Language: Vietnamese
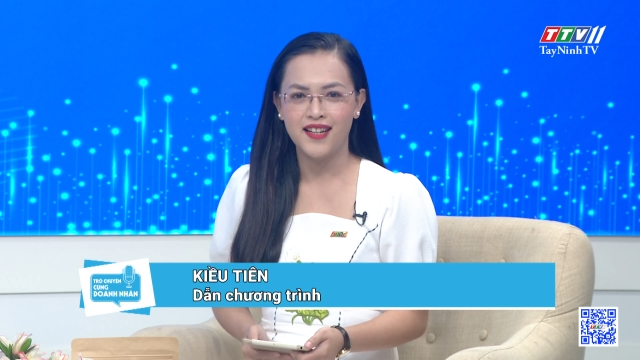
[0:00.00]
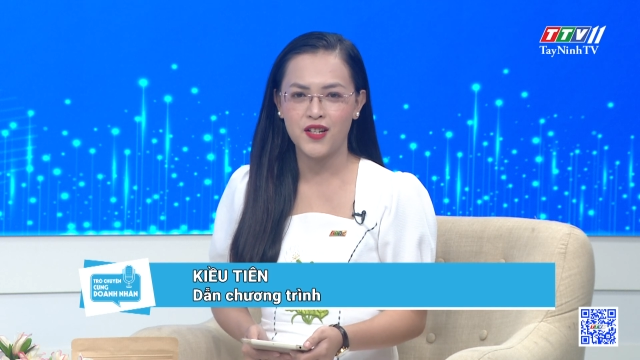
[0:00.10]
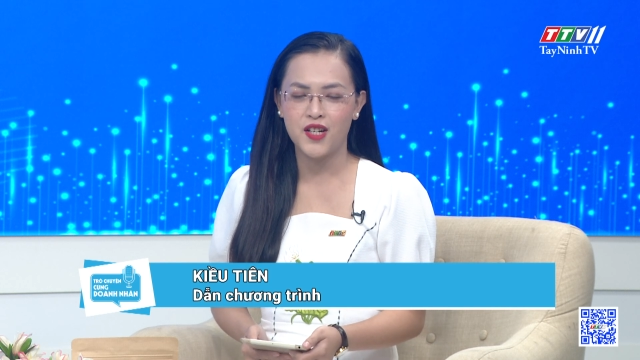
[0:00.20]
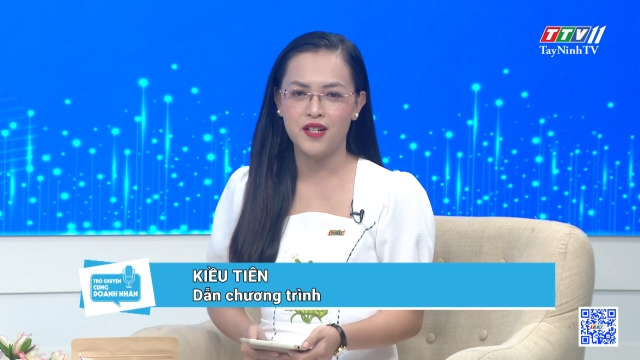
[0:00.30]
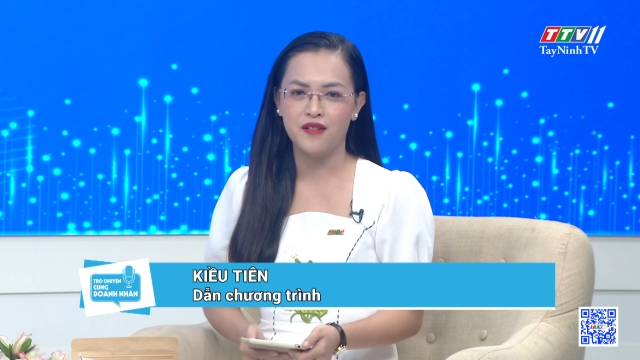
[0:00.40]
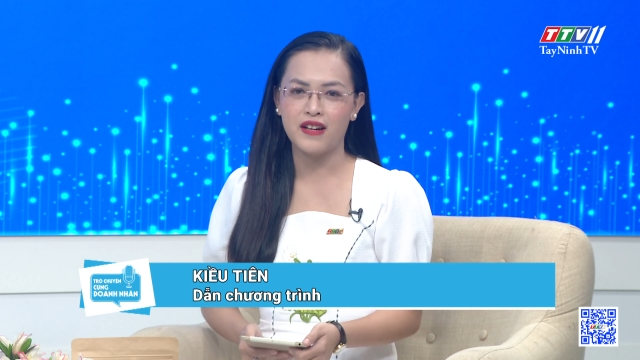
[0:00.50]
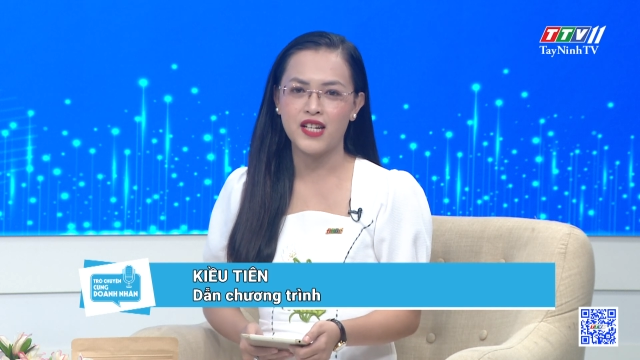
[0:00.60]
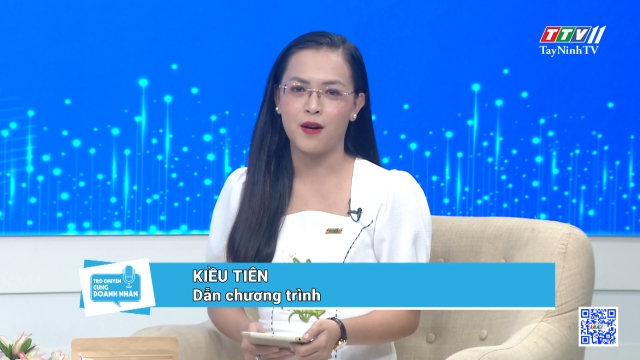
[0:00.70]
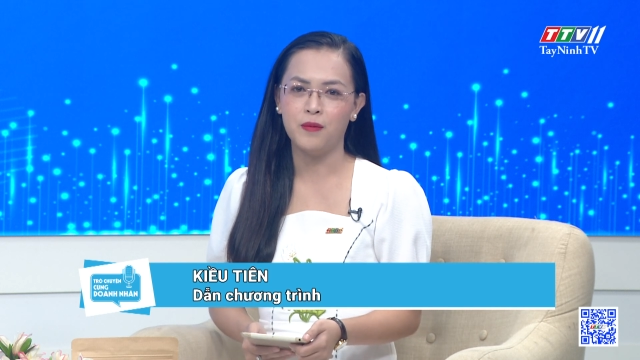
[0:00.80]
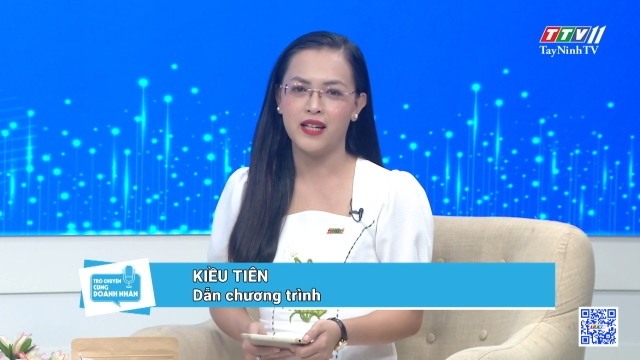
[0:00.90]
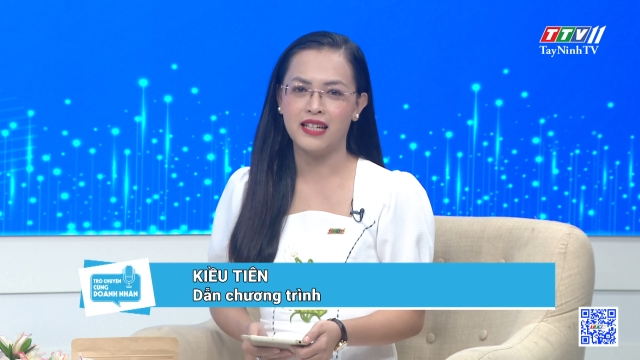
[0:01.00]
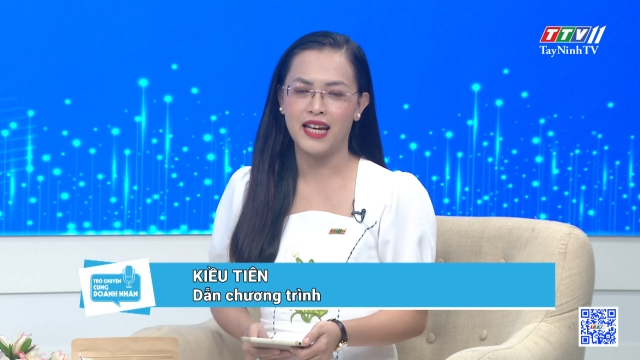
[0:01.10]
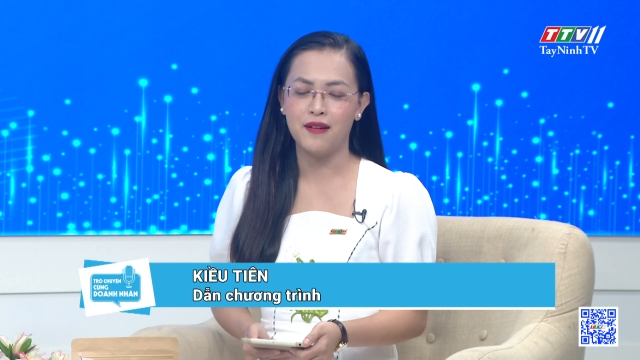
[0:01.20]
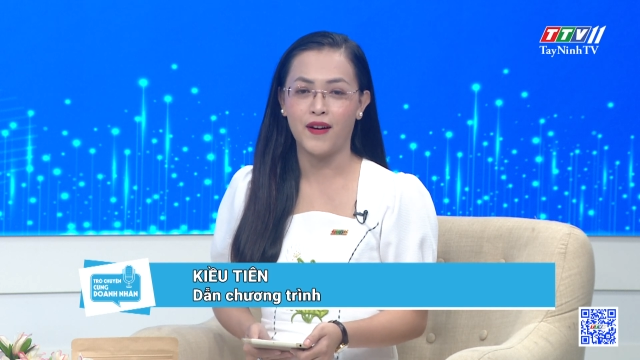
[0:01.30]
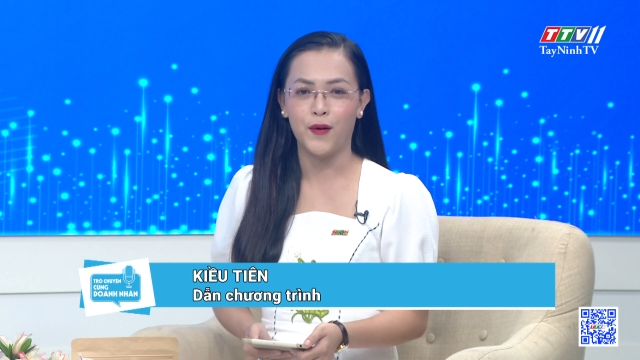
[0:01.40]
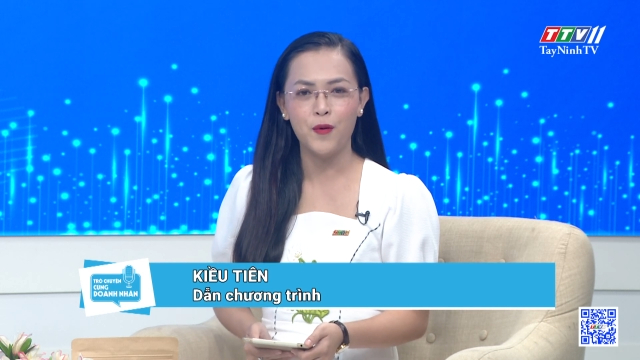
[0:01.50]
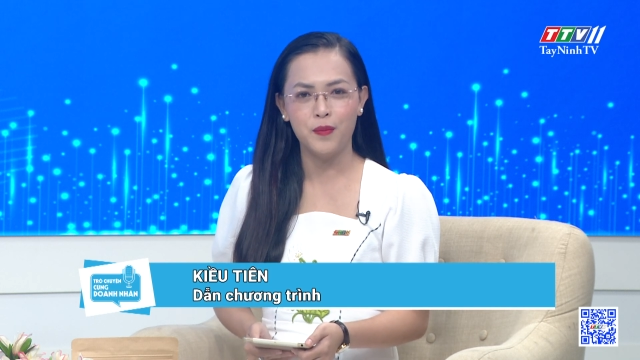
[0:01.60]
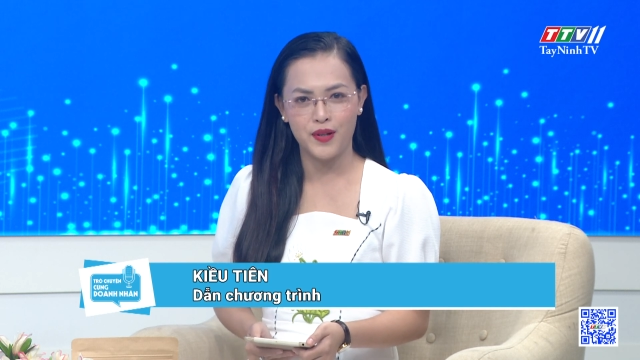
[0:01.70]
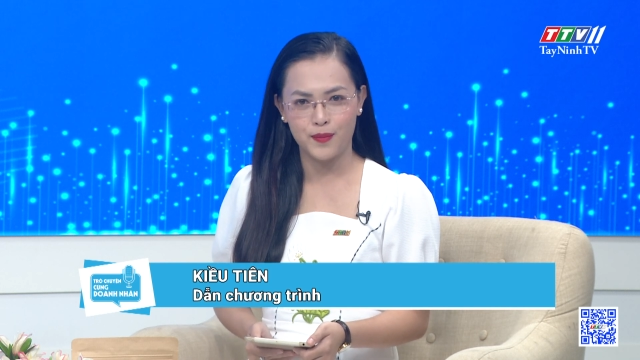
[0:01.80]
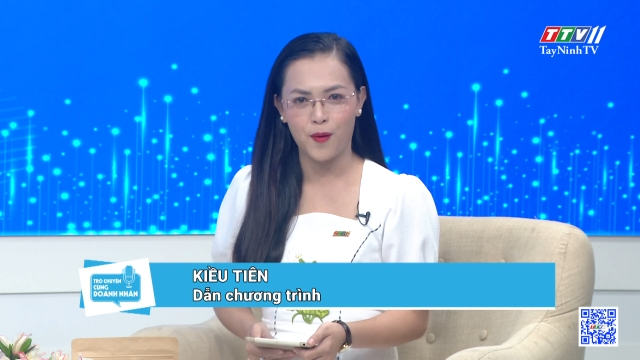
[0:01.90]
Chương trình được phát sóng định kỳ vào
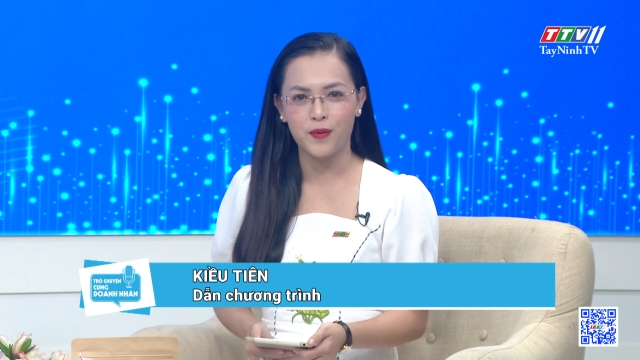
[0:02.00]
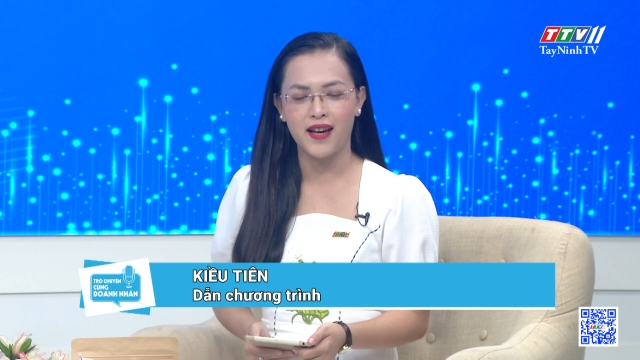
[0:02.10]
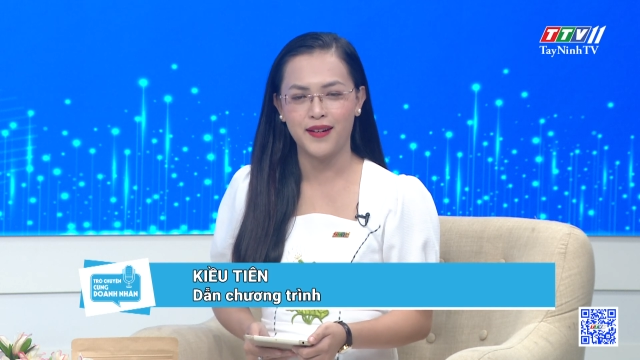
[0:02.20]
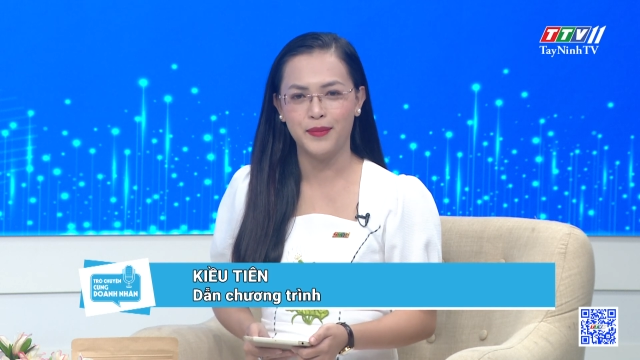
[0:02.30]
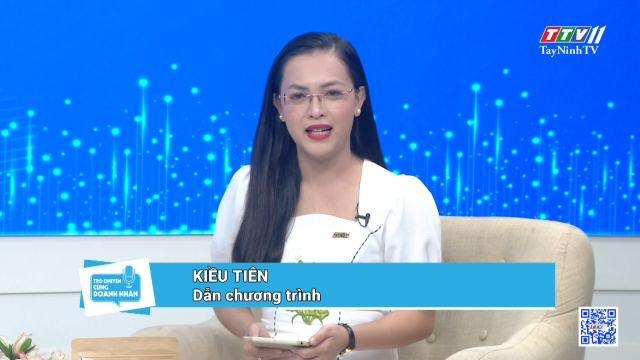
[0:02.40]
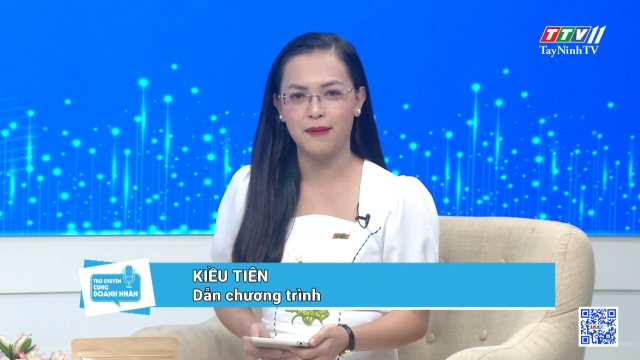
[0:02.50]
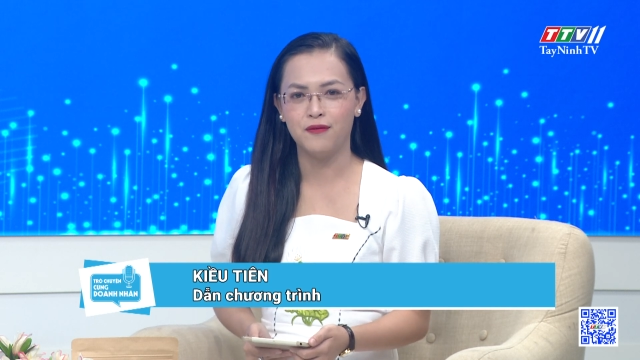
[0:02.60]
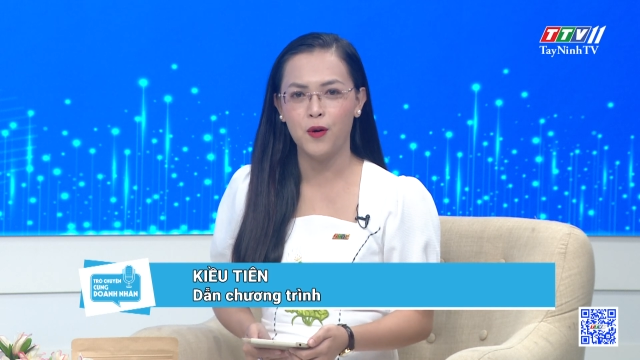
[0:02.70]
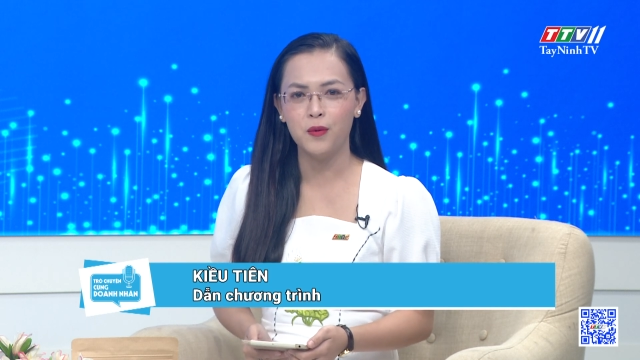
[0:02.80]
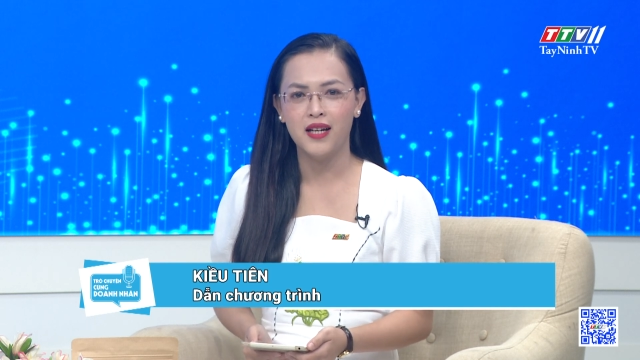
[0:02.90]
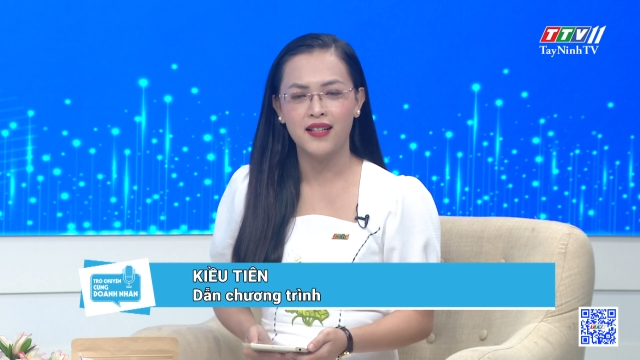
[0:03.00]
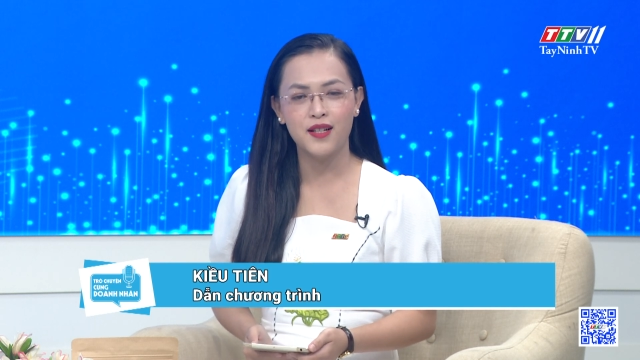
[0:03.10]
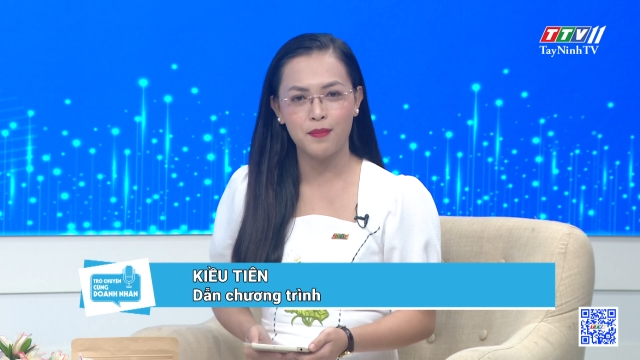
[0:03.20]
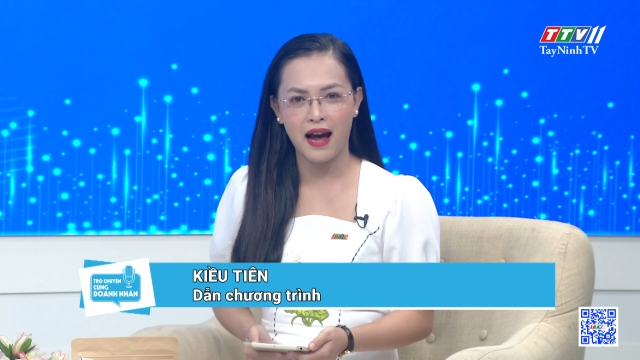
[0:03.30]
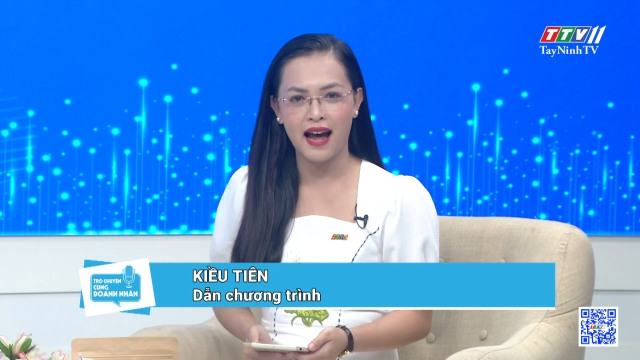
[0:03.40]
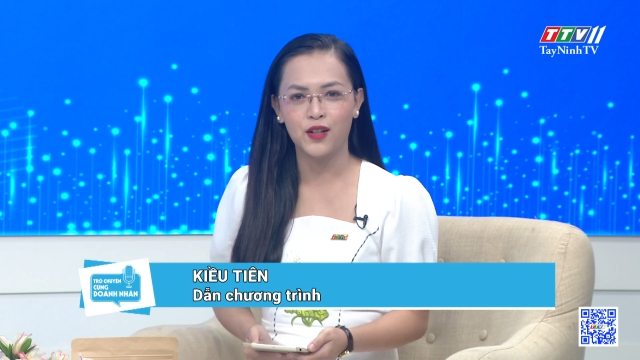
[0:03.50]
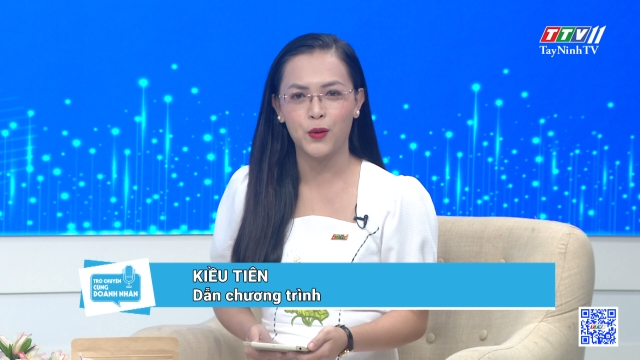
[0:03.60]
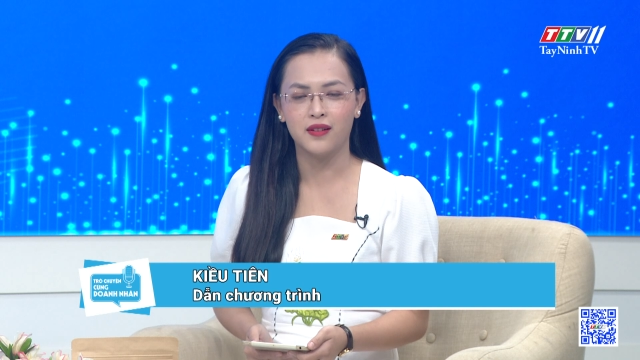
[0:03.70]
lúc 11 giờ 15 phút thứ ba,